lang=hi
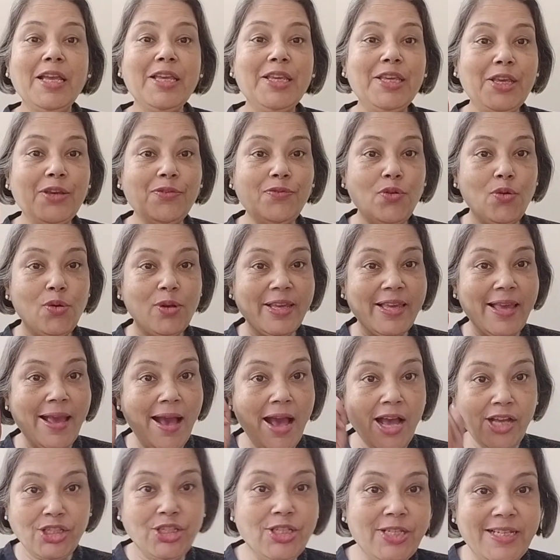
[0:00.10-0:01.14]
ये वो
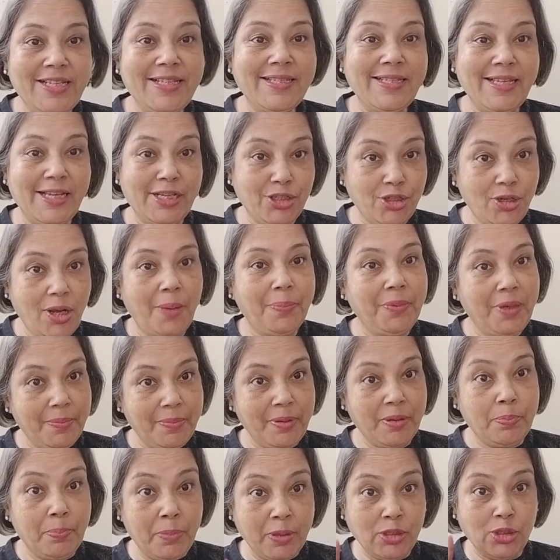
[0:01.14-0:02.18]
क्या चीज़ है जो आपने
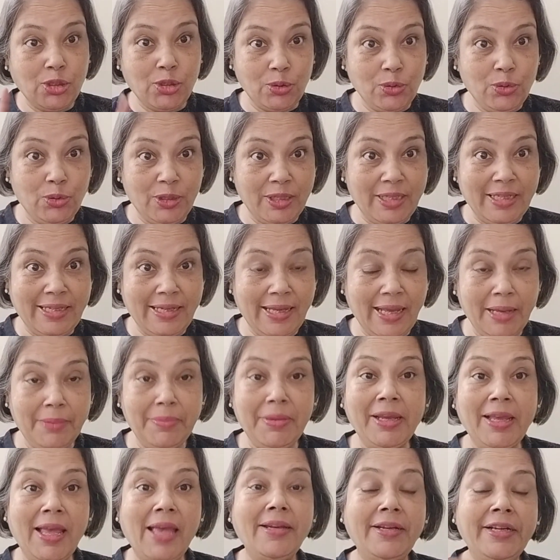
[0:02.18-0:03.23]
बच्चों को दी है
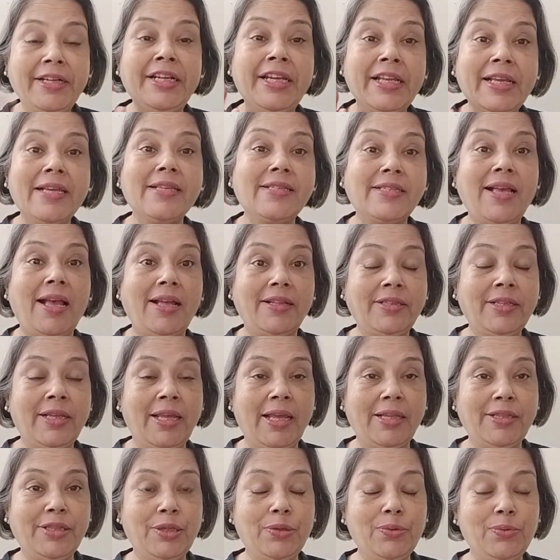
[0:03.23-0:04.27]
मैं गारंटी के साथ
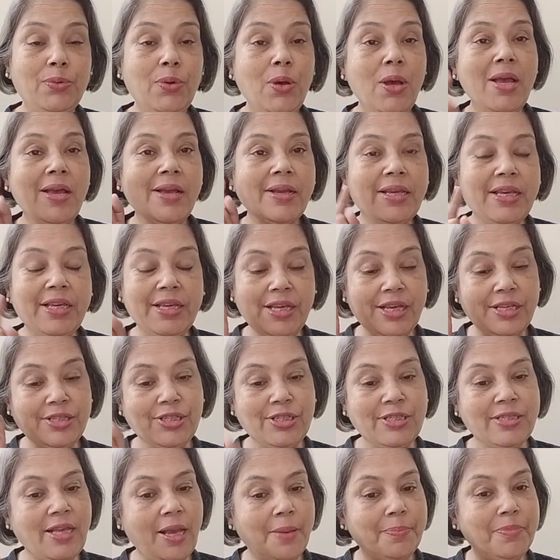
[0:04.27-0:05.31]
कहती हूँ कि ये
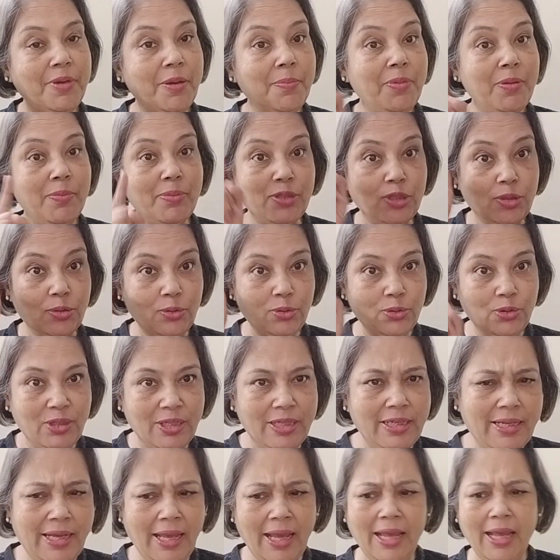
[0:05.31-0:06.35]
चीज़ आपने अपने बच्चों को
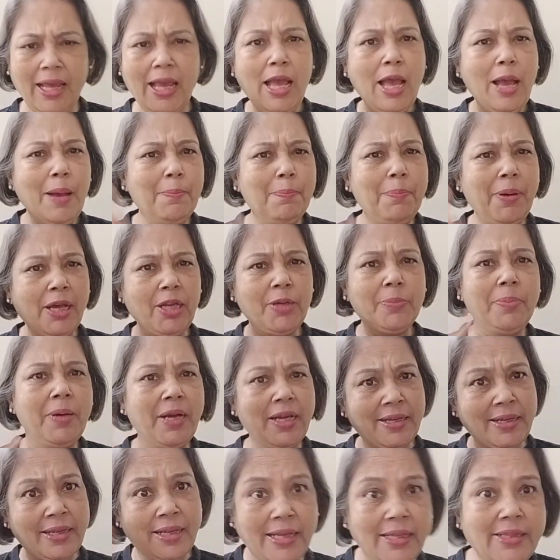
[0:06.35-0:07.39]
दी है भर
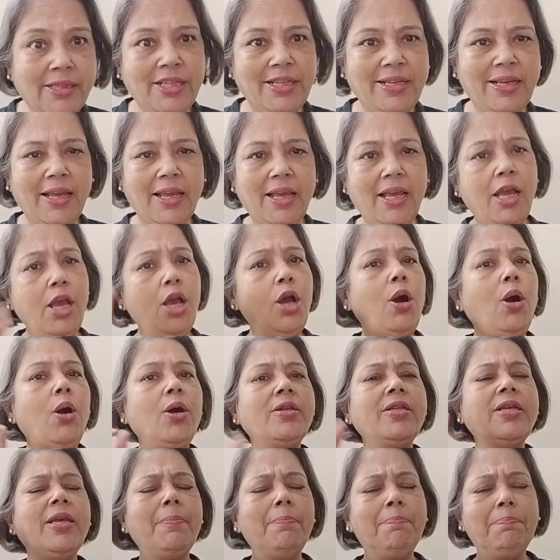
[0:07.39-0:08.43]
भर के दी है
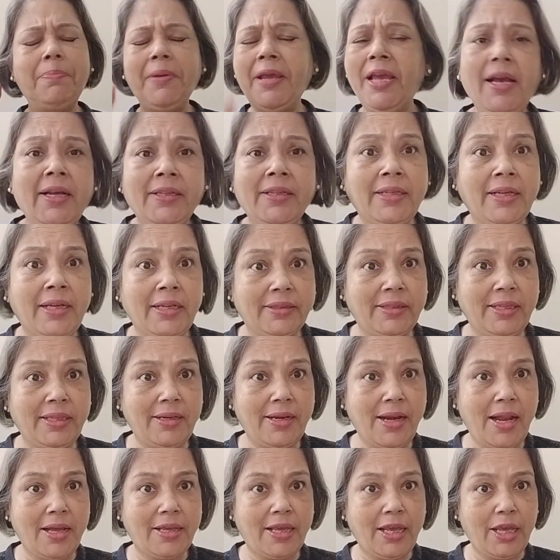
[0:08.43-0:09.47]
और ये बेहद
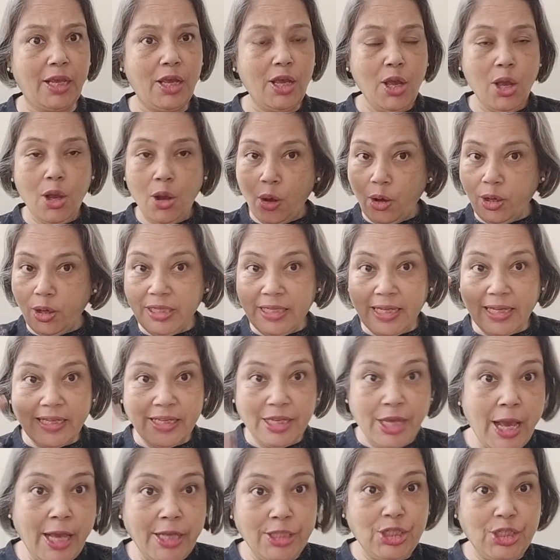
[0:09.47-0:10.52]
ख़तरनाक है और ये
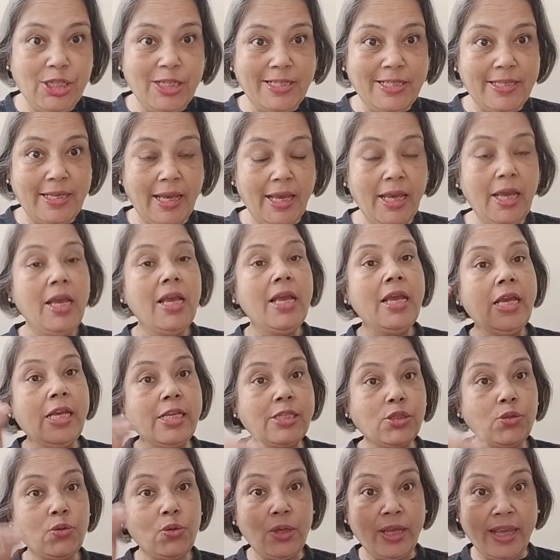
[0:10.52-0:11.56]
क्या चीज़ है
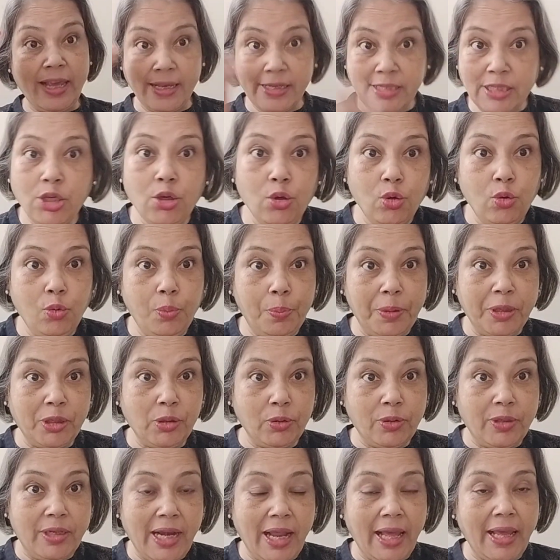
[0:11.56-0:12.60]
इसको कैसे ऊपर
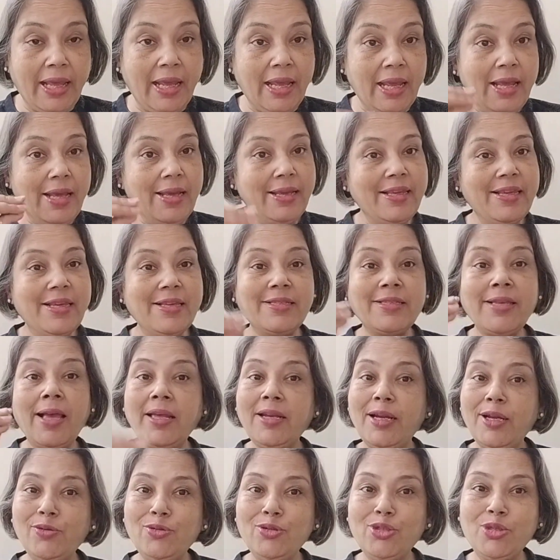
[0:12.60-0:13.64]
उठना है ये
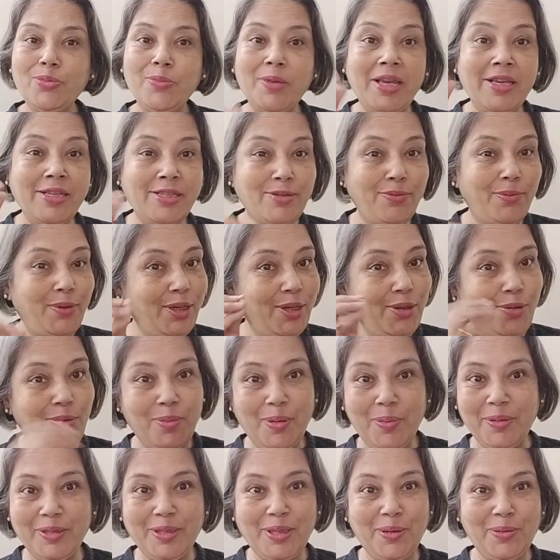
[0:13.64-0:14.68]
सारा कुछ मैं इस वीडियो
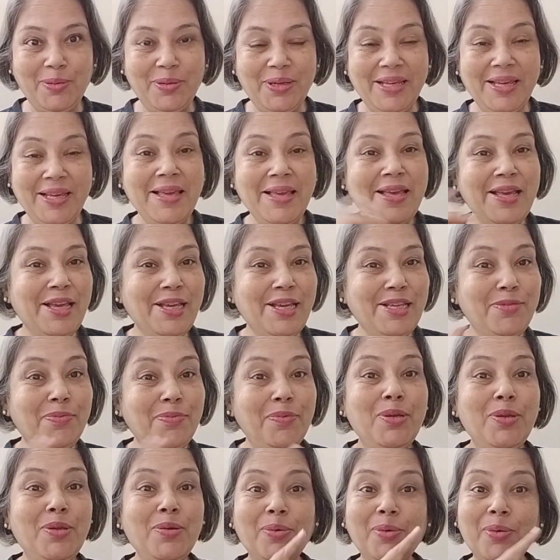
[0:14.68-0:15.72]
में बताऊँगी इस
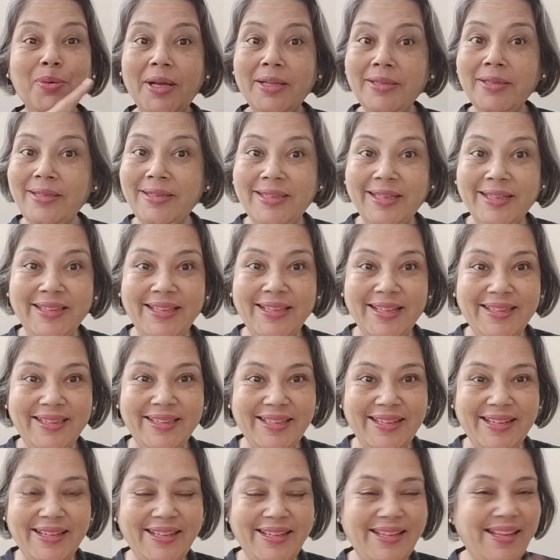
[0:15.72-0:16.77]
वीडियो को अंत तक
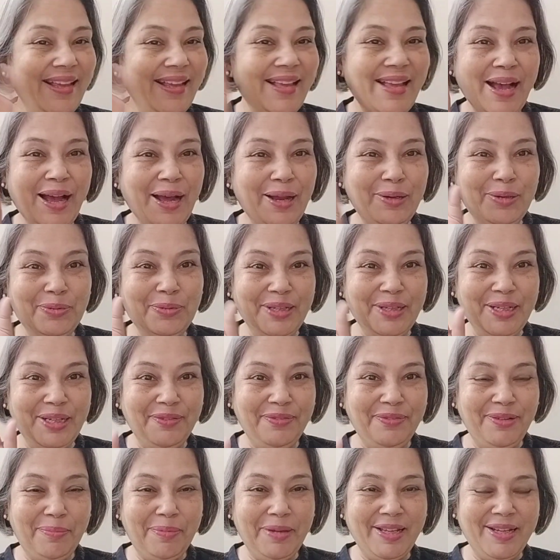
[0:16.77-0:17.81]
देखते रहिए हेलो
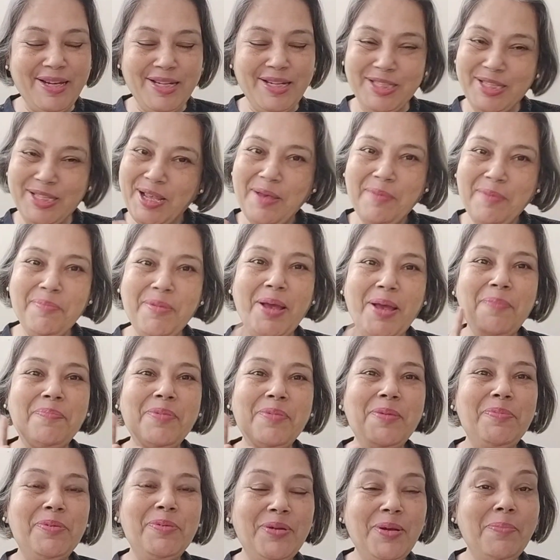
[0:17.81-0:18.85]
वंडरफुल पेरेंट्स मैं
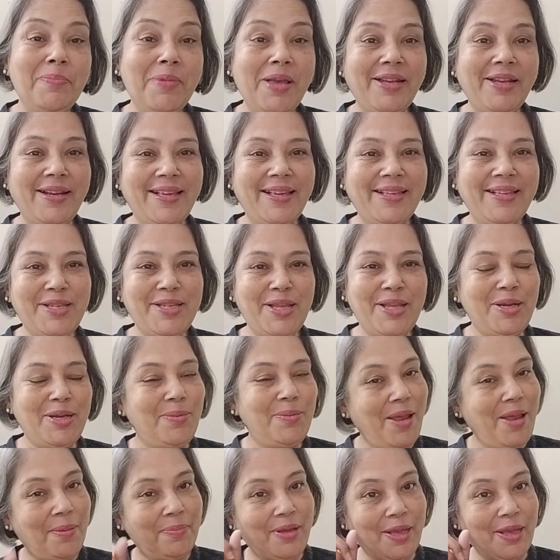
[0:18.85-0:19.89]
अपने पूनम मेहरा के चैनल
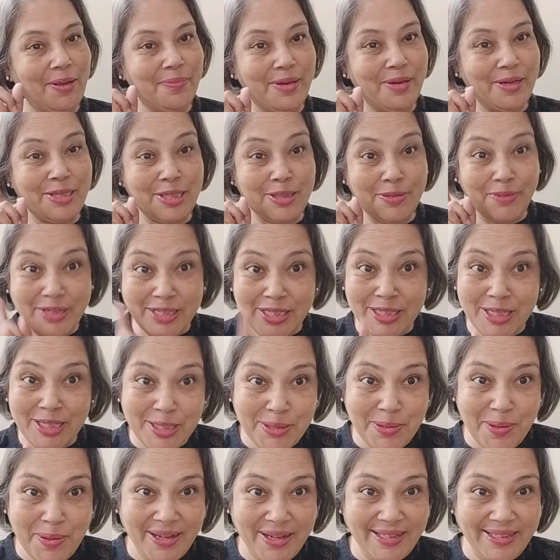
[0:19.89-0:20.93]
में आपका एक बार फिर से
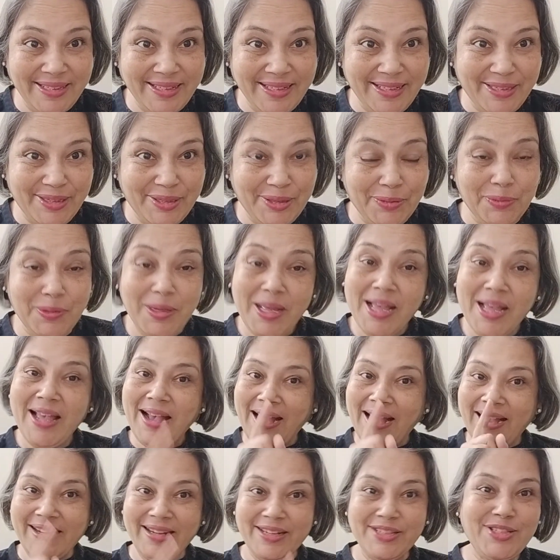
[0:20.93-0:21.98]
स्वागत करती हूँ
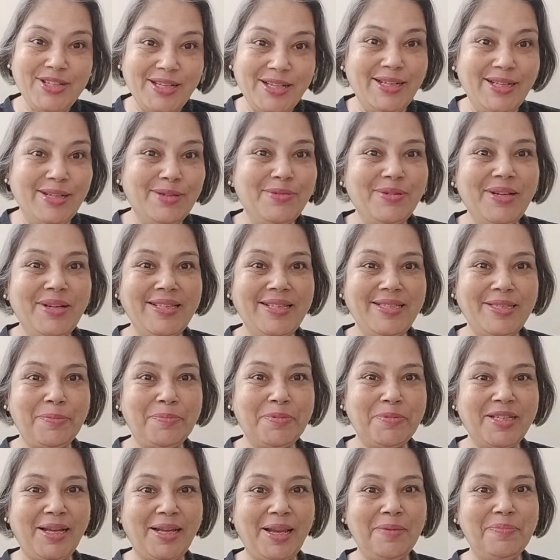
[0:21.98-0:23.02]
अगर चैनल को नहीं
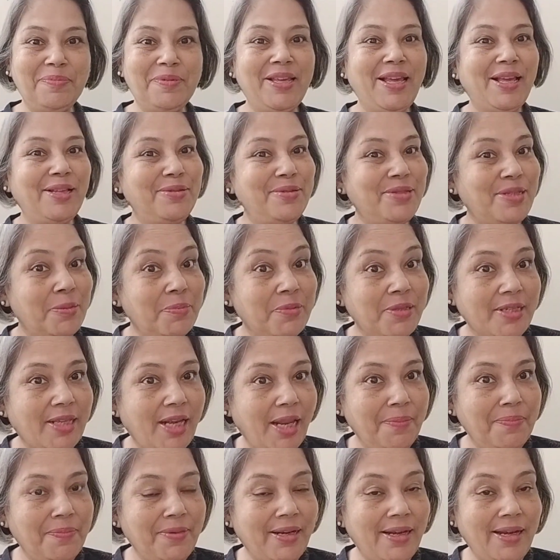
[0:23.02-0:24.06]
सब्सक्राइब किया तो
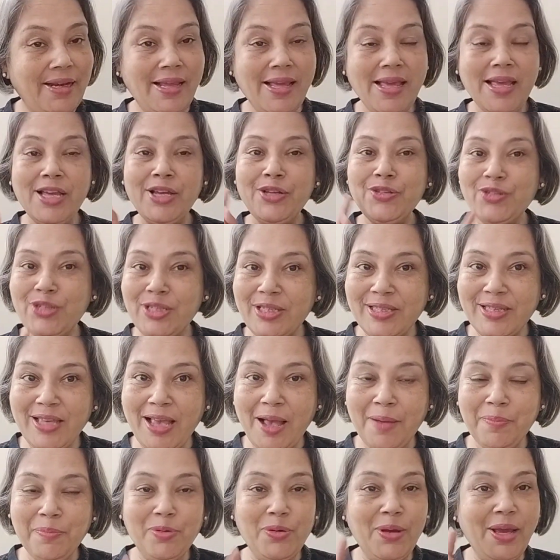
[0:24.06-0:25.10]
सब्सक्राइब कर लें जिससे
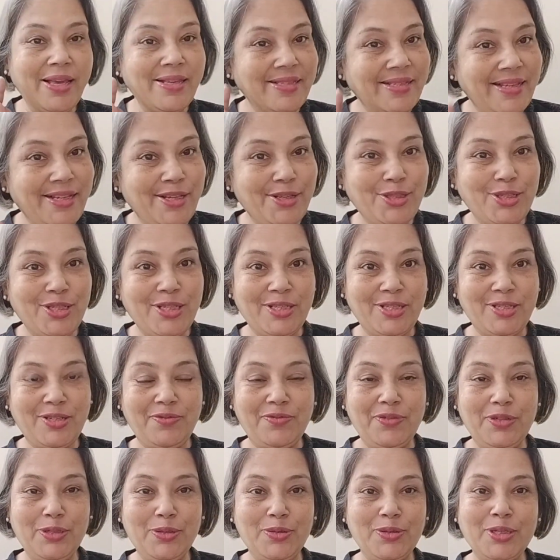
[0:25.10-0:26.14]
आपको ऐसे ही अच्छे अच्छे
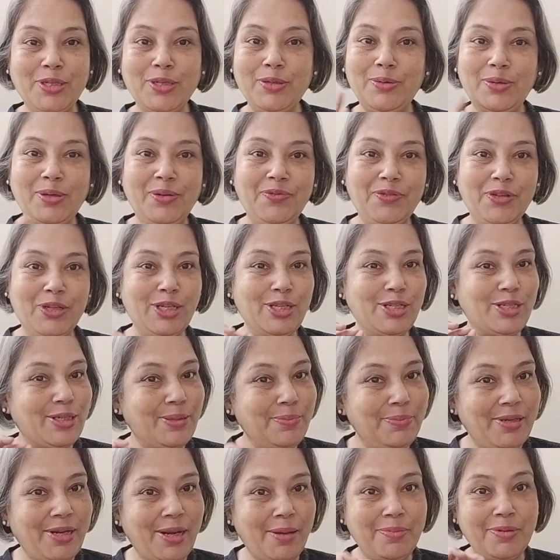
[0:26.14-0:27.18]
वीडियोज़ के
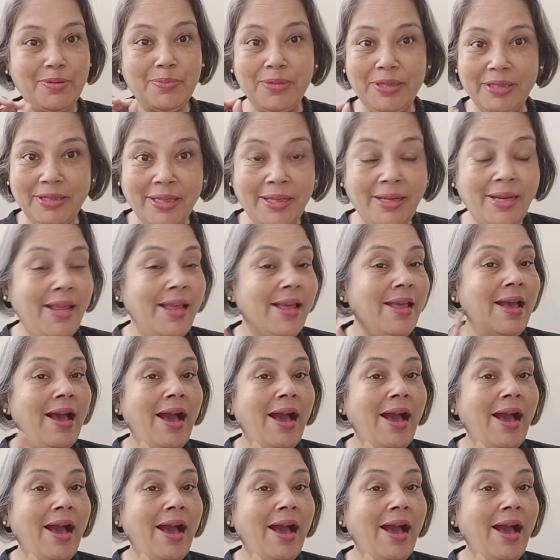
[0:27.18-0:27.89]
नोटिफिकेशन बराबर मिलते रहे